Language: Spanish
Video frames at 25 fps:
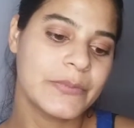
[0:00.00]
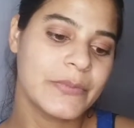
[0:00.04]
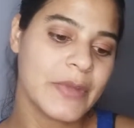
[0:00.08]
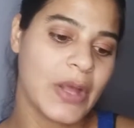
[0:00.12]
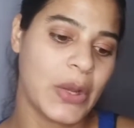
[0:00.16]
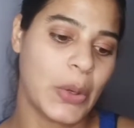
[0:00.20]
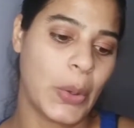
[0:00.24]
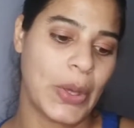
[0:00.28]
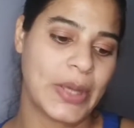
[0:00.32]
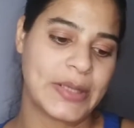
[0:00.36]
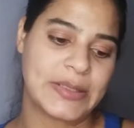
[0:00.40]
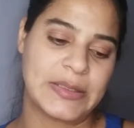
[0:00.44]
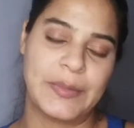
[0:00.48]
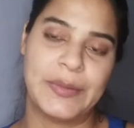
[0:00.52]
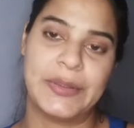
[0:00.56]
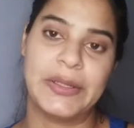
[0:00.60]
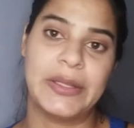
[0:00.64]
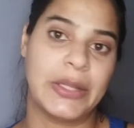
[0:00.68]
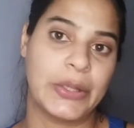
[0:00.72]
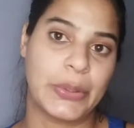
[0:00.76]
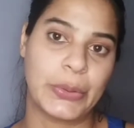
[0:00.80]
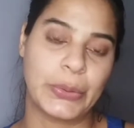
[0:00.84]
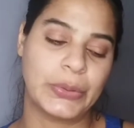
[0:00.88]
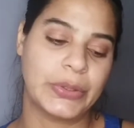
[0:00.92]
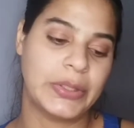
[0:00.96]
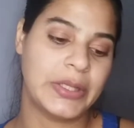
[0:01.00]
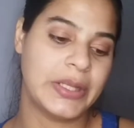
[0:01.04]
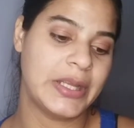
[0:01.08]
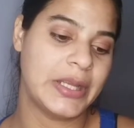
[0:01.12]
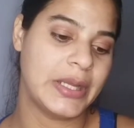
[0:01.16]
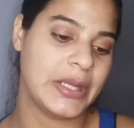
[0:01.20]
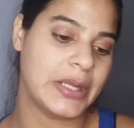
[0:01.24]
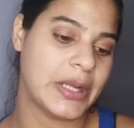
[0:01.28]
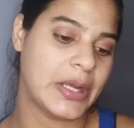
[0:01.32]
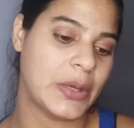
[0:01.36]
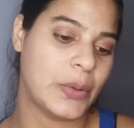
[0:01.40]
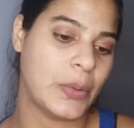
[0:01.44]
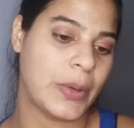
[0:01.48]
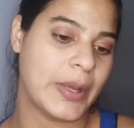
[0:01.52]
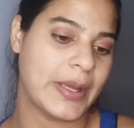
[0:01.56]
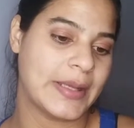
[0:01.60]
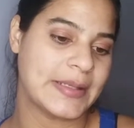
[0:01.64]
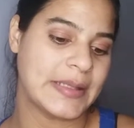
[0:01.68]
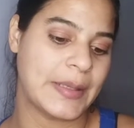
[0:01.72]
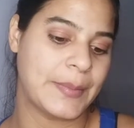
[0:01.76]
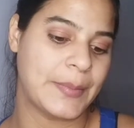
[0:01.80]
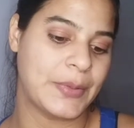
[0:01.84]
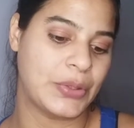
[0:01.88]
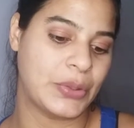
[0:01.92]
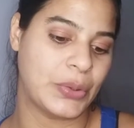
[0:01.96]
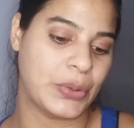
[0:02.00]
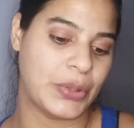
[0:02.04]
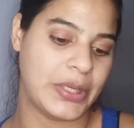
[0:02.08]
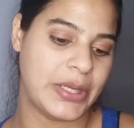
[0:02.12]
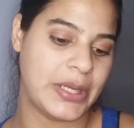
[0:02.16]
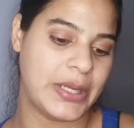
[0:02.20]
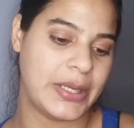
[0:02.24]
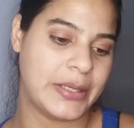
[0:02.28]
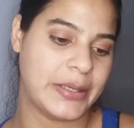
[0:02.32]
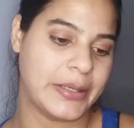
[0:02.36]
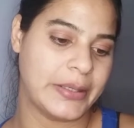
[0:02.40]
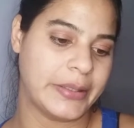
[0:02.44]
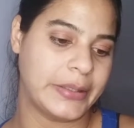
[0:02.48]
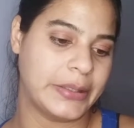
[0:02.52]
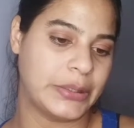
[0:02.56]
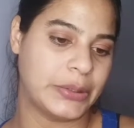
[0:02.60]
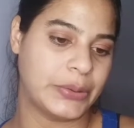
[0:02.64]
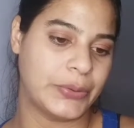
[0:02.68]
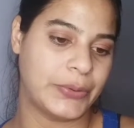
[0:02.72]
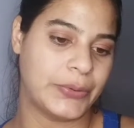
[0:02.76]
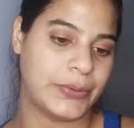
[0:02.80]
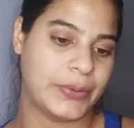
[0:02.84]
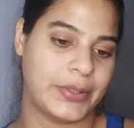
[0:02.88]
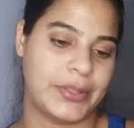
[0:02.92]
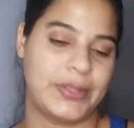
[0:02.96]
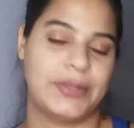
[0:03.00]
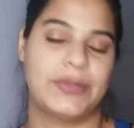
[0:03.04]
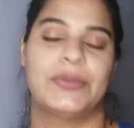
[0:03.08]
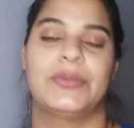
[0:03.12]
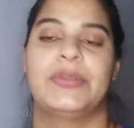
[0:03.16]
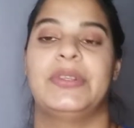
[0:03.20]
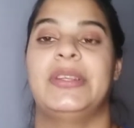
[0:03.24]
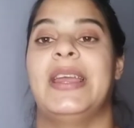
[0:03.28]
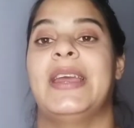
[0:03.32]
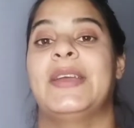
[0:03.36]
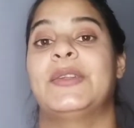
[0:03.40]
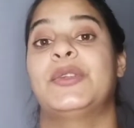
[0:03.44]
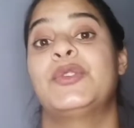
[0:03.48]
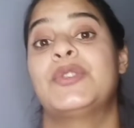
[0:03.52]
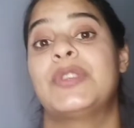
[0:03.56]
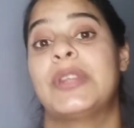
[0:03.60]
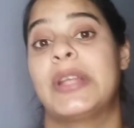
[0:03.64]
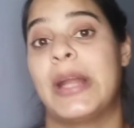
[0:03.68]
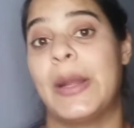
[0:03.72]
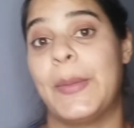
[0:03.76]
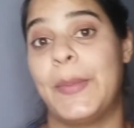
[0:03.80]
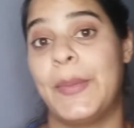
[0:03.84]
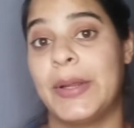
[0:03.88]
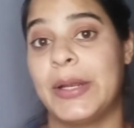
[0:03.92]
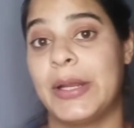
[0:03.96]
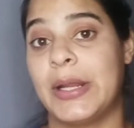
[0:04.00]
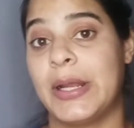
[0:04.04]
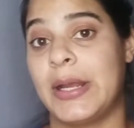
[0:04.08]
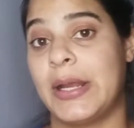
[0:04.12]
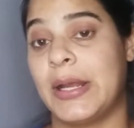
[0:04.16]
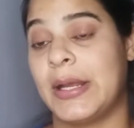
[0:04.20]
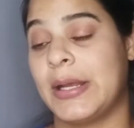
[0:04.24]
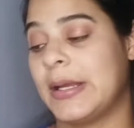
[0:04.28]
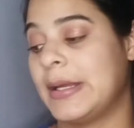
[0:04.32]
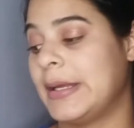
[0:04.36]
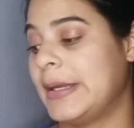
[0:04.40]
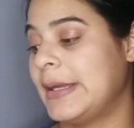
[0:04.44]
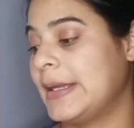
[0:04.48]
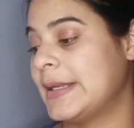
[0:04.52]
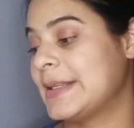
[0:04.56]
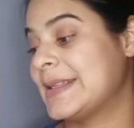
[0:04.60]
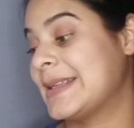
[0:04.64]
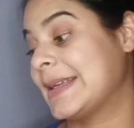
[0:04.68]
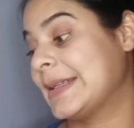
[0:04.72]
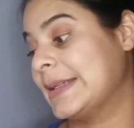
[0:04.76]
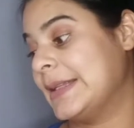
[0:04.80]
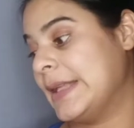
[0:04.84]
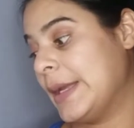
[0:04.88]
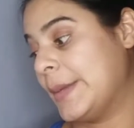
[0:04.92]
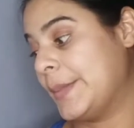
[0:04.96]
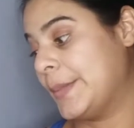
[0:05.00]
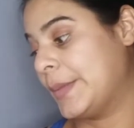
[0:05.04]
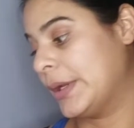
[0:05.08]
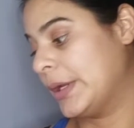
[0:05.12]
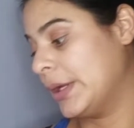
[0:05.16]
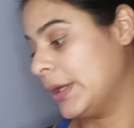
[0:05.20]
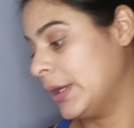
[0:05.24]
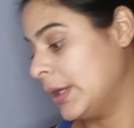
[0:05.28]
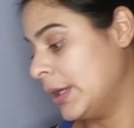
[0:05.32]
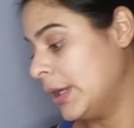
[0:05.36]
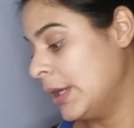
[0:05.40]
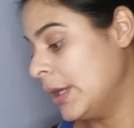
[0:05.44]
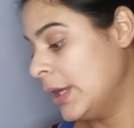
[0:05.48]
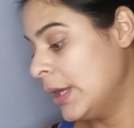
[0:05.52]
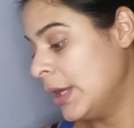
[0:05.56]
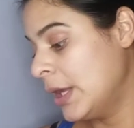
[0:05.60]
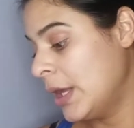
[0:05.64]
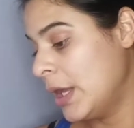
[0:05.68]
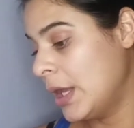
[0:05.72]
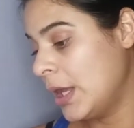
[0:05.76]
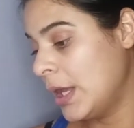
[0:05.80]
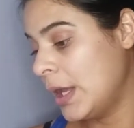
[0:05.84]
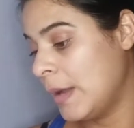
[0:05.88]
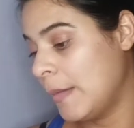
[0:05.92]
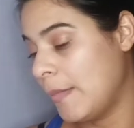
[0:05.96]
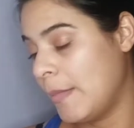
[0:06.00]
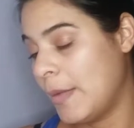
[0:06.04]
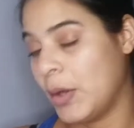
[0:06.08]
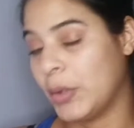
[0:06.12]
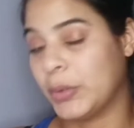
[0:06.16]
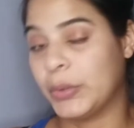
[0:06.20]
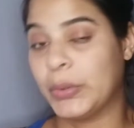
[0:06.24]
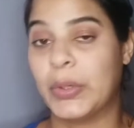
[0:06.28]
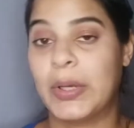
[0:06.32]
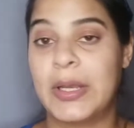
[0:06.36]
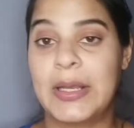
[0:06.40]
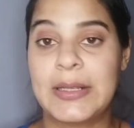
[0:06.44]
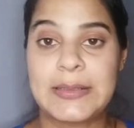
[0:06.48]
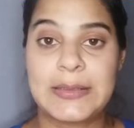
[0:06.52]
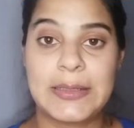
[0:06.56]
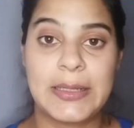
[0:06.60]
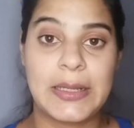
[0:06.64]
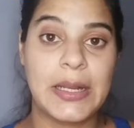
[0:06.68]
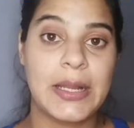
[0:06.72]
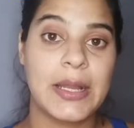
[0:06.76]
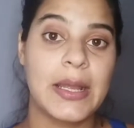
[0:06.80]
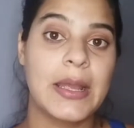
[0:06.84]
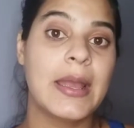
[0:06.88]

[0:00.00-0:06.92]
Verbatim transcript: los exámenes de rutina, un examen de orina y todo esto. Ya esto será para eh, septiembre. Me lo tengo que hacer